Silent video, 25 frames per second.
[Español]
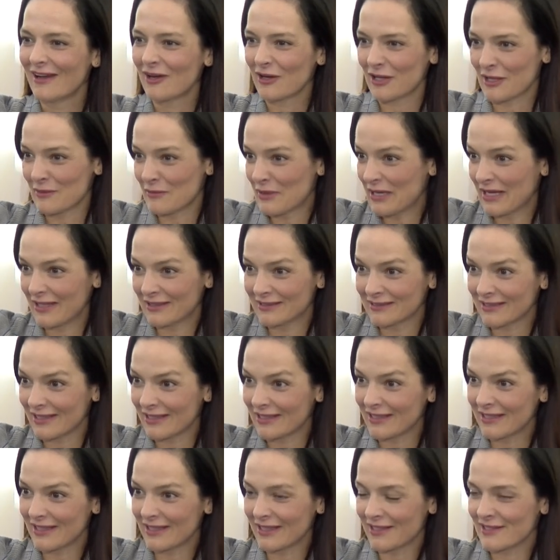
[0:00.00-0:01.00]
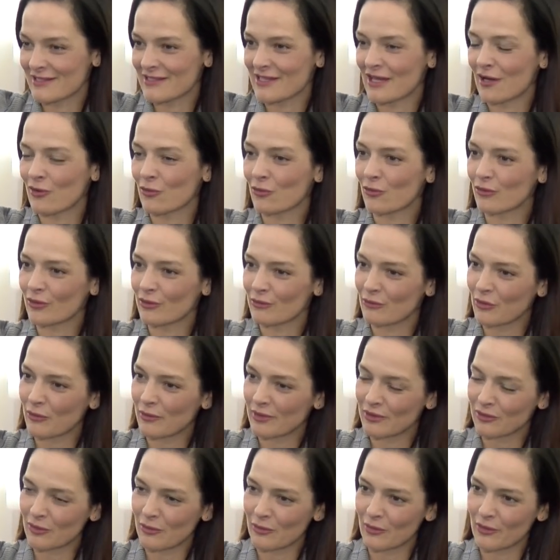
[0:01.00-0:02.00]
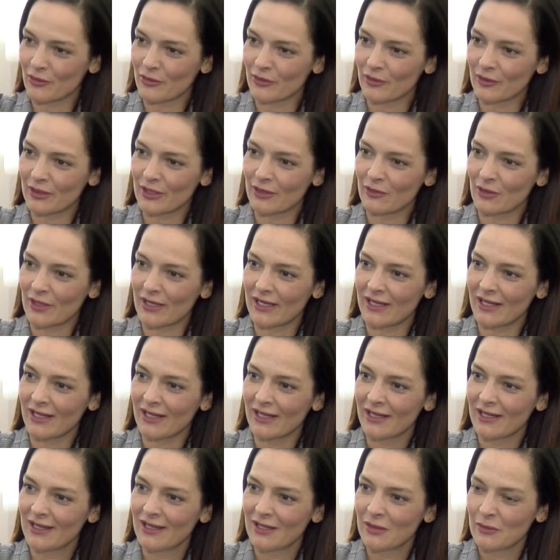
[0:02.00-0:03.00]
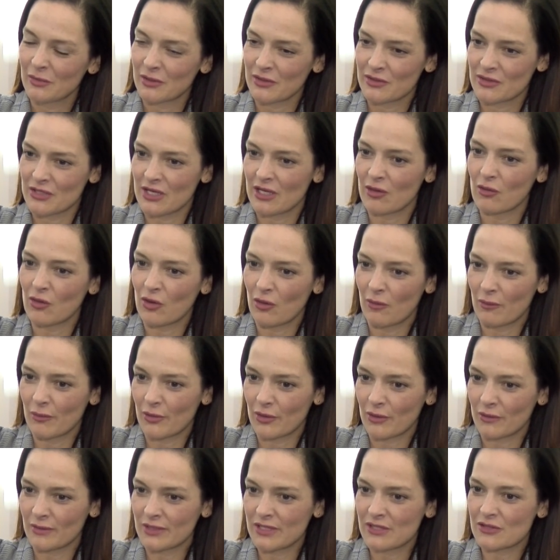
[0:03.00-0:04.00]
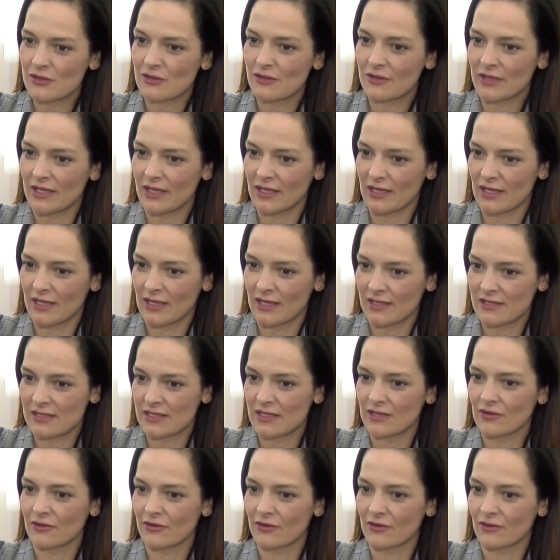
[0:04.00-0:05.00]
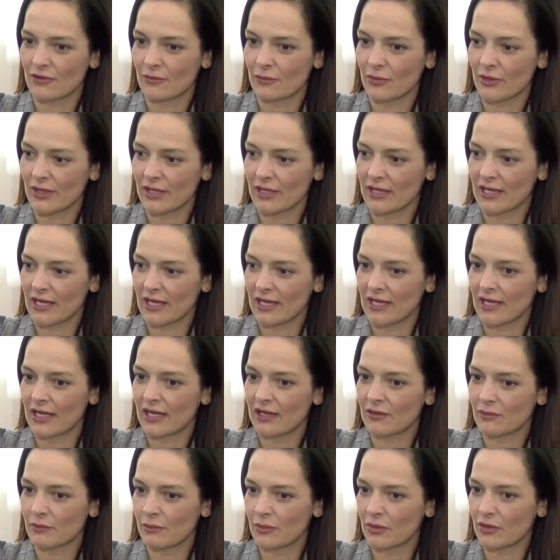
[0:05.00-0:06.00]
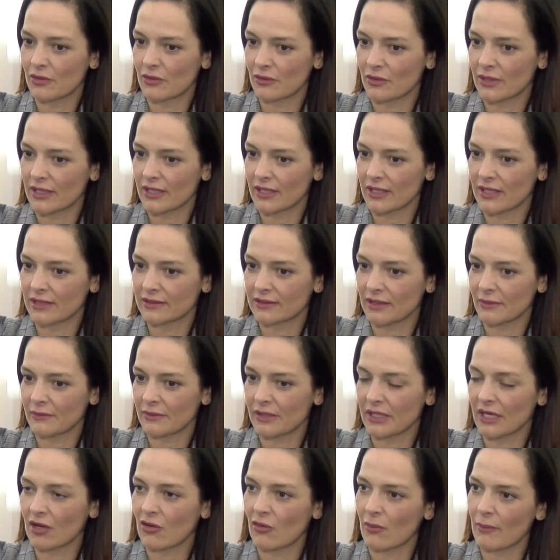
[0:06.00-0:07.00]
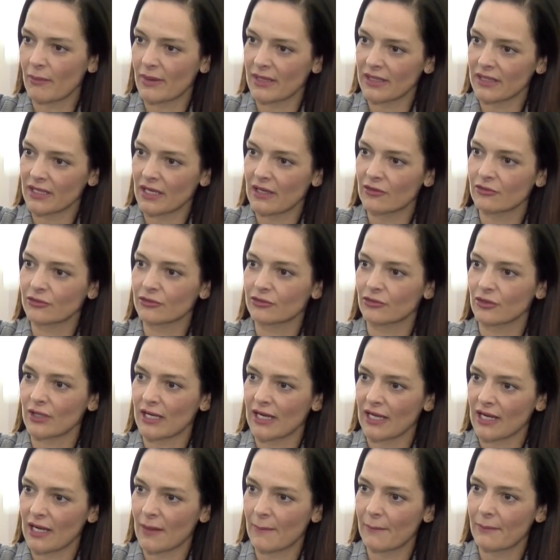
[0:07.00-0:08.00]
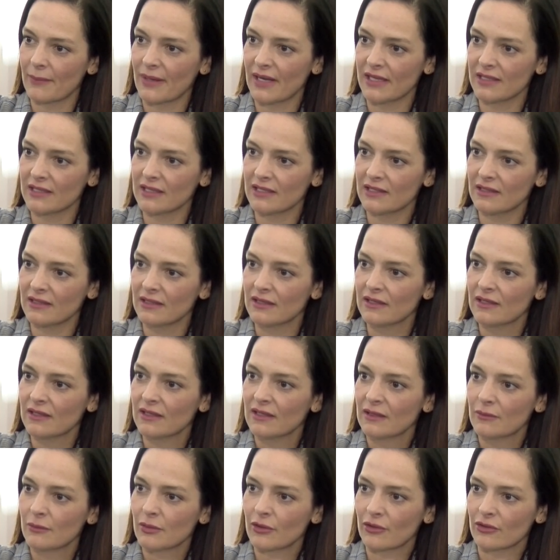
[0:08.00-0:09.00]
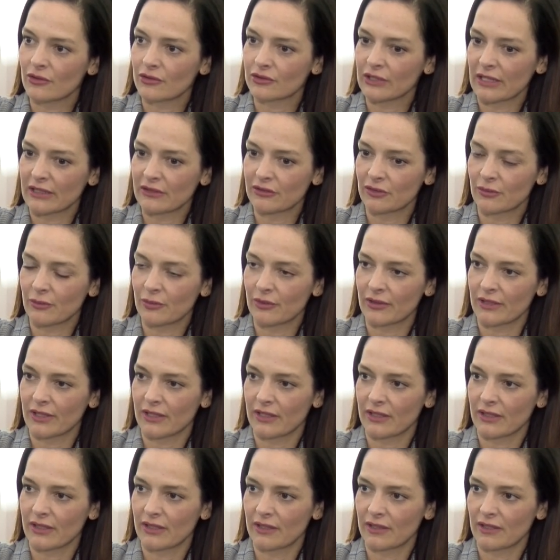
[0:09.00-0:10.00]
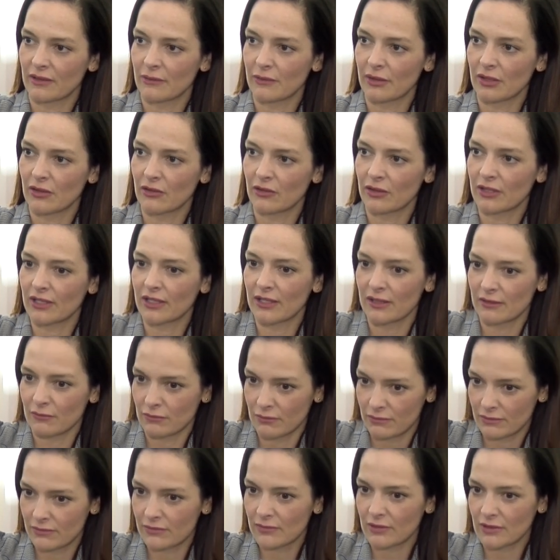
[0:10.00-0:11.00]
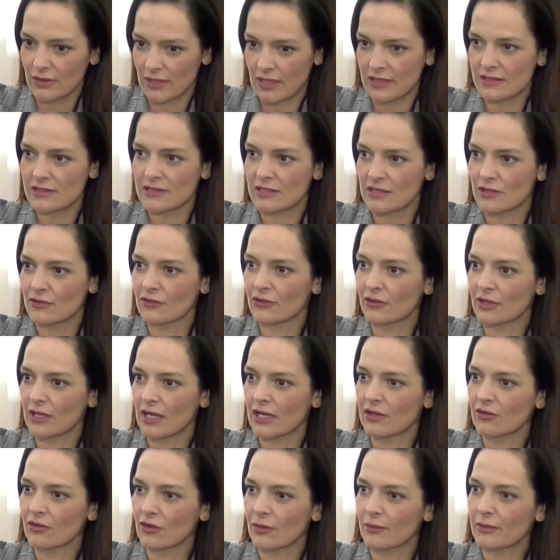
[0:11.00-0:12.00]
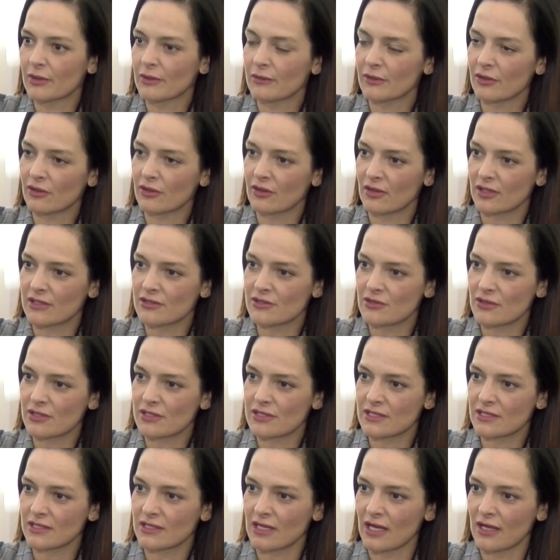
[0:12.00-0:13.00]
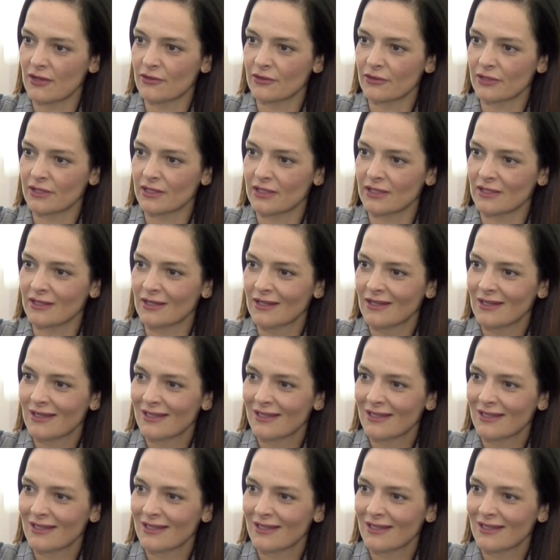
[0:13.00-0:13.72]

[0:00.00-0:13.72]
que me encantaría y que si algún momento puedo ir lo haré pero sí era un compromiso de que ha sido pues el canal un poco que también ha acompañado en toda la campaña, por lo tanto pues que mejor que han sido, claro, los primeros que lo han solicitado y,